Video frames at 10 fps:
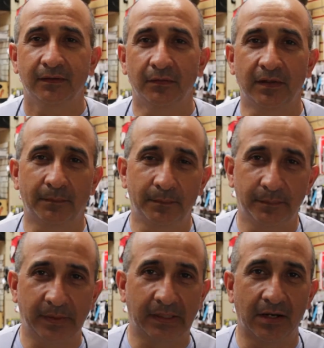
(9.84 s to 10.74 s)
Eu ia
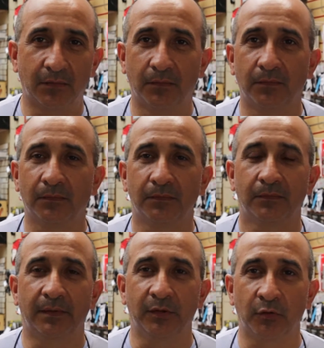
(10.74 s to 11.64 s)
pegar um,
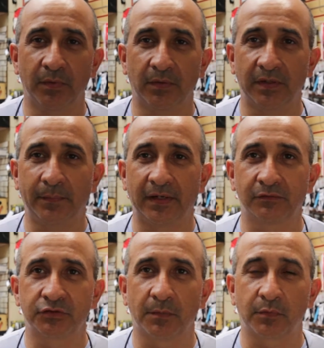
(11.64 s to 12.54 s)
um amigo meu ali perto
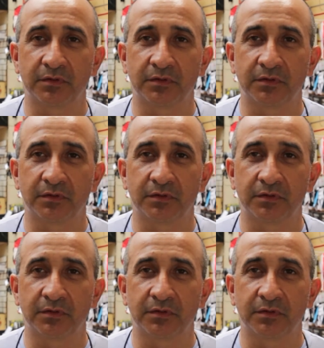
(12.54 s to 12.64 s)
do Shopping